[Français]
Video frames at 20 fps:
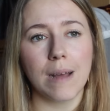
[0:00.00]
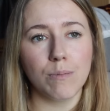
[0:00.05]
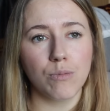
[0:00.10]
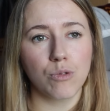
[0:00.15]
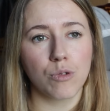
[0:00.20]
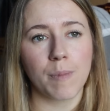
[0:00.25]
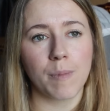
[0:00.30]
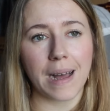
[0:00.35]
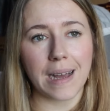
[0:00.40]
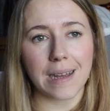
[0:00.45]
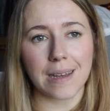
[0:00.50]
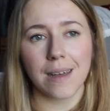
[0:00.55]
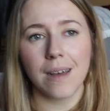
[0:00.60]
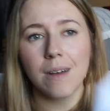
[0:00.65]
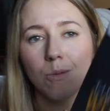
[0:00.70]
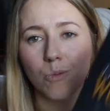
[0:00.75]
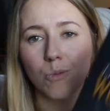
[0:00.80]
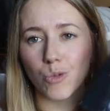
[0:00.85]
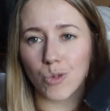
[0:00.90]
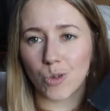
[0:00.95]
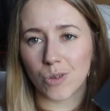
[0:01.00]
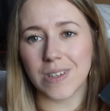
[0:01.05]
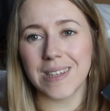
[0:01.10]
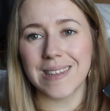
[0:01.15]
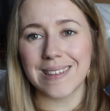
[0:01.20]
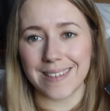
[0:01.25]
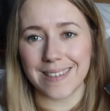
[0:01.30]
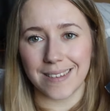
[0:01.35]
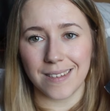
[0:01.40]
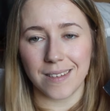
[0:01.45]
Bookmark ont sorti
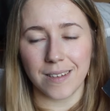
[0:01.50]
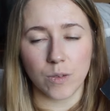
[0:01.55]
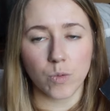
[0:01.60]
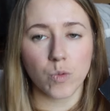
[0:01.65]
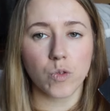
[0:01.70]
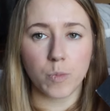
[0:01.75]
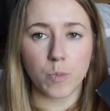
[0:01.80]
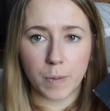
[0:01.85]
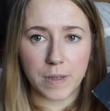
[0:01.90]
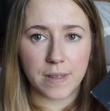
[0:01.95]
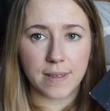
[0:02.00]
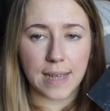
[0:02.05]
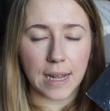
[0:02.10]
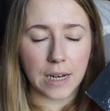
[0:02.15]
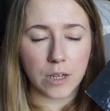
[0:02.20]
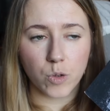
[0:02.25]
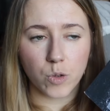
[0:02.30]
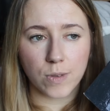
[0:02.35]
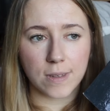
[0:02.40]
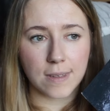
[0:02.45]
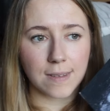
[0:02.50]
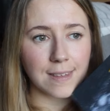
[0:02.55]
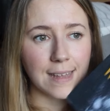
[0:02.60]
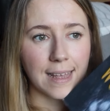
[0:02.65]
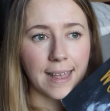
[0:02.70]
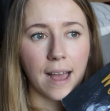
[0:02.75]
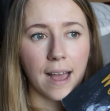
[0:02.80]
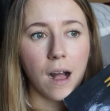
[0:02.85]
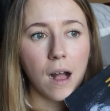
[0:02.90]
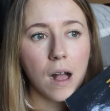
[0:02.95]
des éditions spéciales sur cette
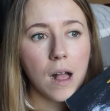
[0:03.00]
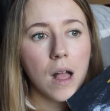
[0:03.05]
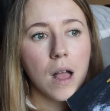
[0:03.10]
saga.